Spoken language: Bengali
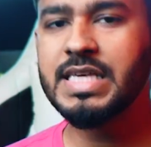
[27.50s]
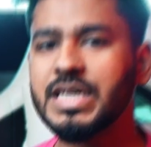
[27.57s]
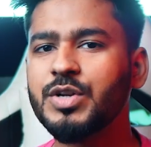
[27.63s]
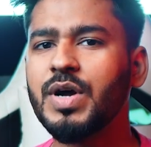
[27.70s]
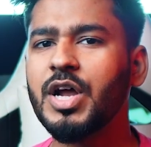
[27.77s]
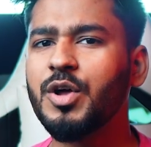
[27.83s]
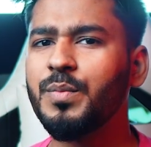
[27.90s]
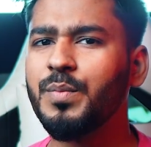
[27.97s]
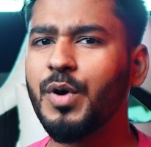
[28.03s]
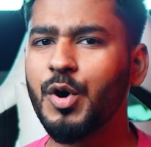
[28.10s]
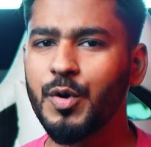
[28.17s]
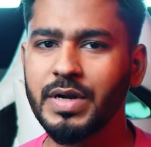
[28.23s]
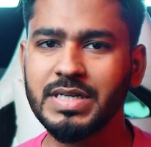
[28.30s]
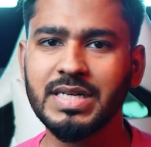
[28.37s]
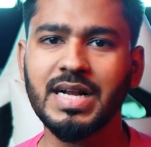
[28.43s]
এছাড়াও আরও
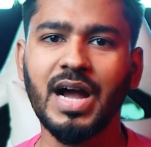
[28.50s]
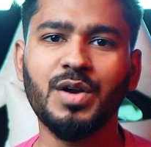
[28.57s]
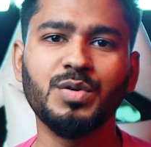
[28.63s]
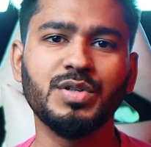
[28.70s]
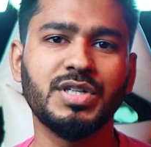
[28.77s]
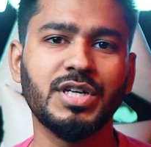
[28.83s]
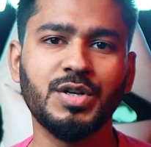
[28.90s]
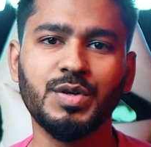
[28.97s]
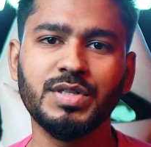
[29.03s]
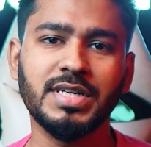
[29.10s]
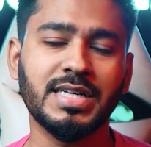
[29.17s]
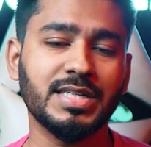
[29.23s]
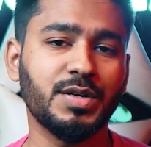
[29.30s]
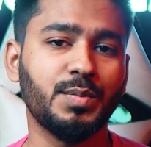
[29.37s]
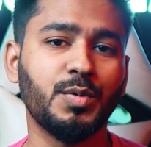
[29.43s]
বড় একটি কারণ ছিল
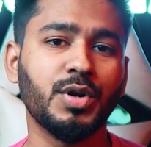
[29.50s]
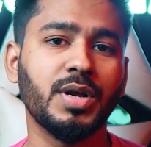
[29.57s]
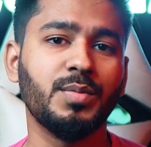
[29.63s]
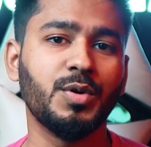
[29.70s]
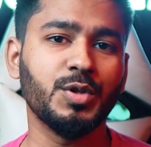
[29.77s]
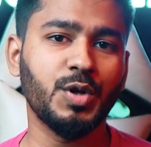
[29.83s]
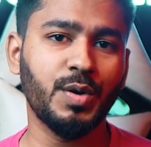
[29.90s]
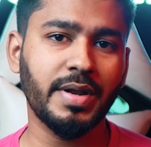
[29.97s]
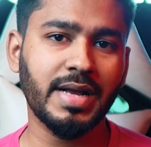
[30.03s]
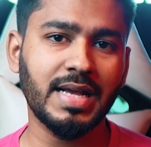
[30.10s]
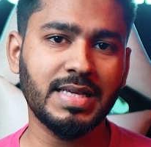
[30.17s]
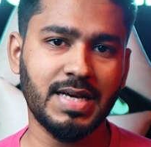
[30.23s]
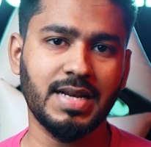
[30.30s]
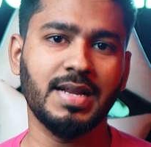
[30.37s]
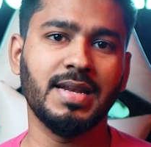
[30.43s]
যেটা সম্পর্কে মূলত
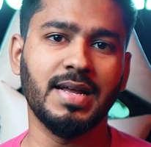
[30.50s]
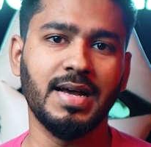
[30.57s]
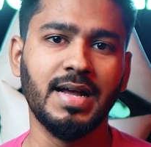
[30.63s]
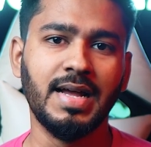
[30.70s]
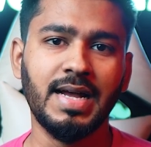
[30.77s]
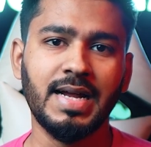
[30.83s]
অনেকেই জানেন না